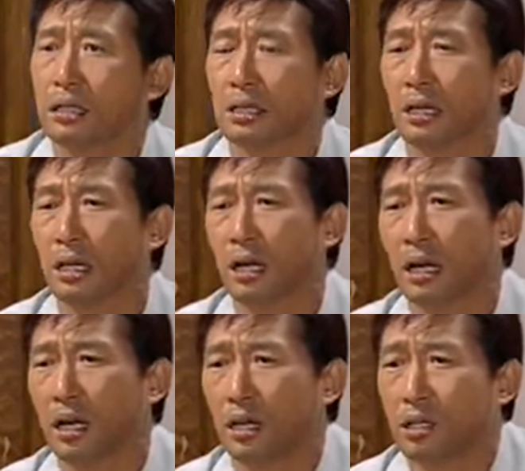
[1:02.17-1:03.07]

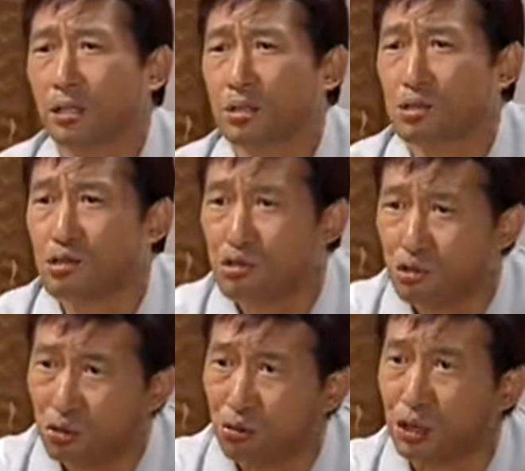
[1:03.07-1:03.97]
아,
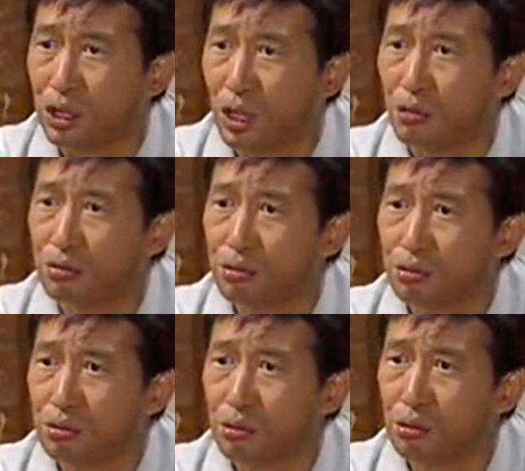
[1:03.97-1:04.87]

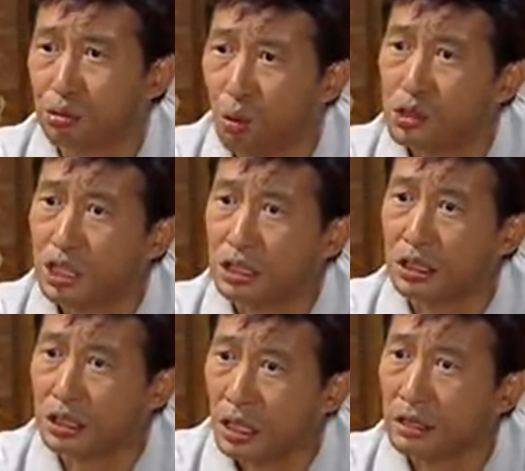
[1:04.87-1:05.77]
숙희라고
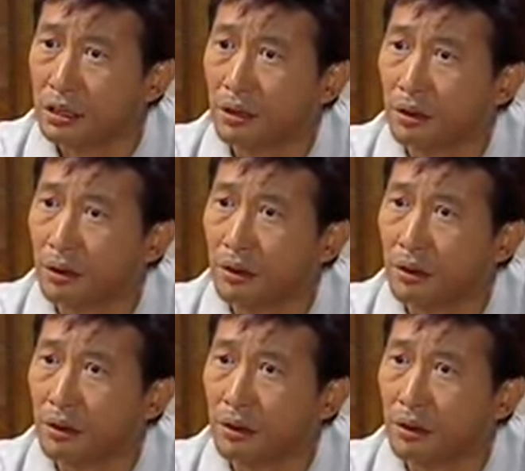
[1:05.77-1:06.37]
동창이 있긴 한데요.